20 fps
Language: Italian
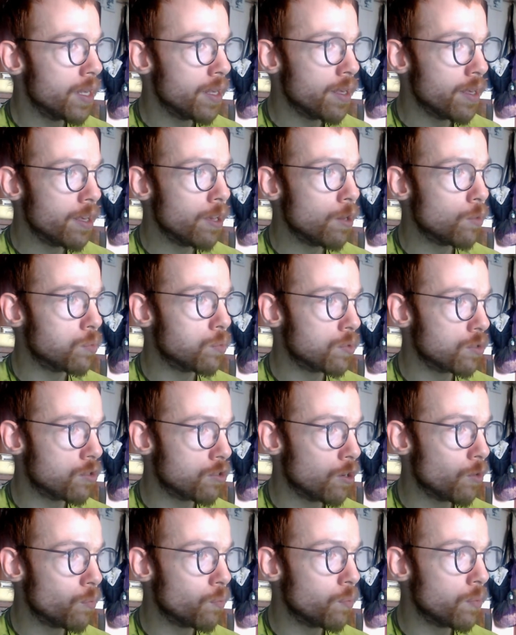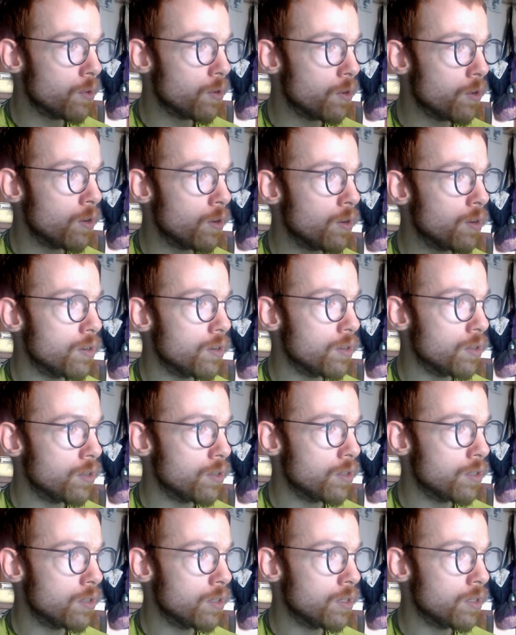Io purtroppo ho
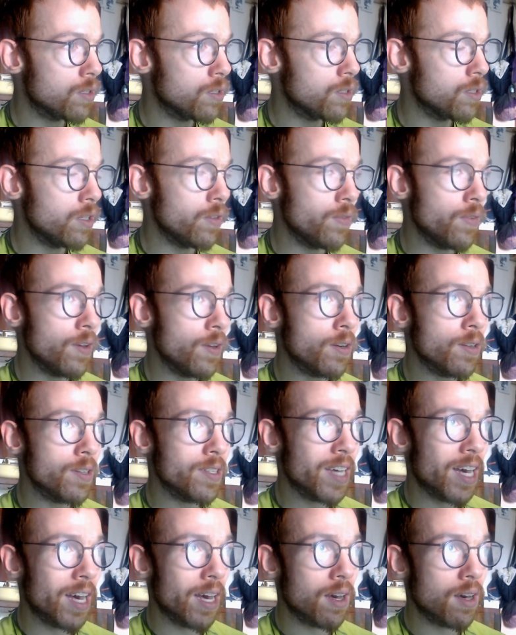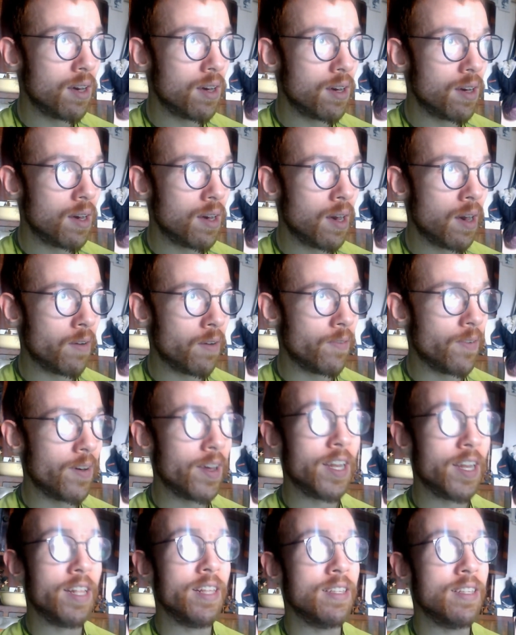eh, difficoltà a
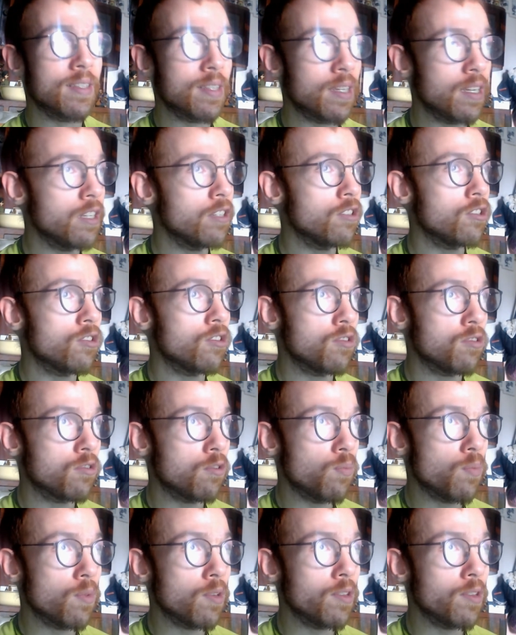fare gli screenshot col mio